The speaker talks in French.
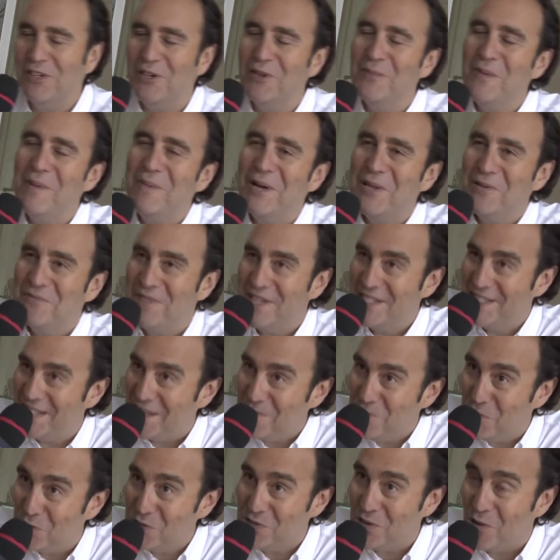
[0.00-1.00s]
erreur de ma part, de
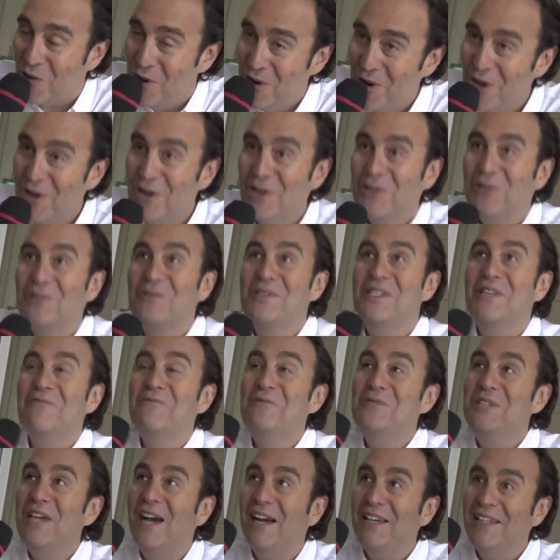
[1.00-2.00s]
27%. Donc, c'est
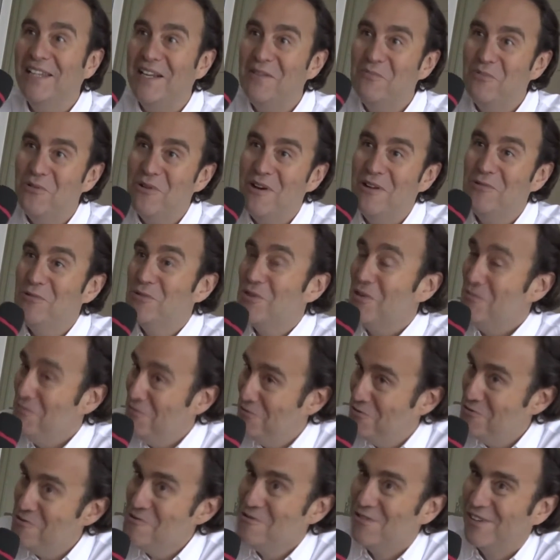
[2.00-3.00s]
vous dire à quel point nous sommes
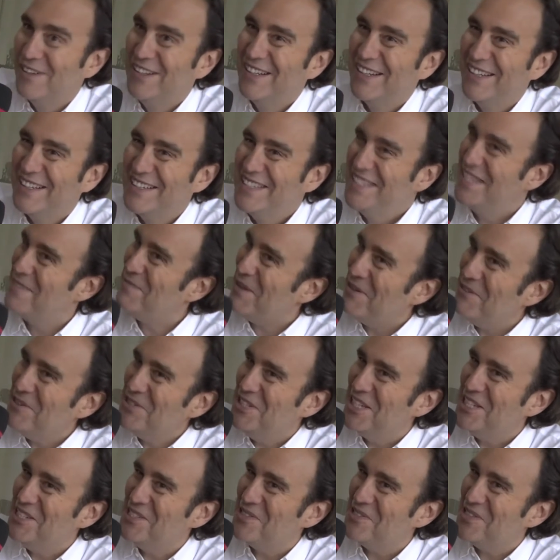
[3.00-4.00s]
fous. C'est pas votre
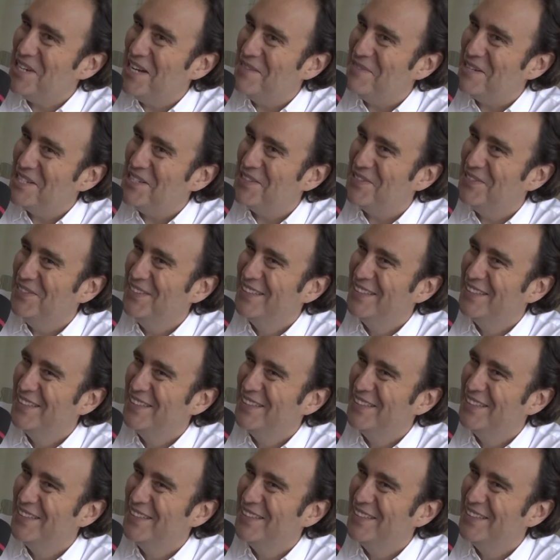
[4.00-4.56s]
question, j'ai l'impression.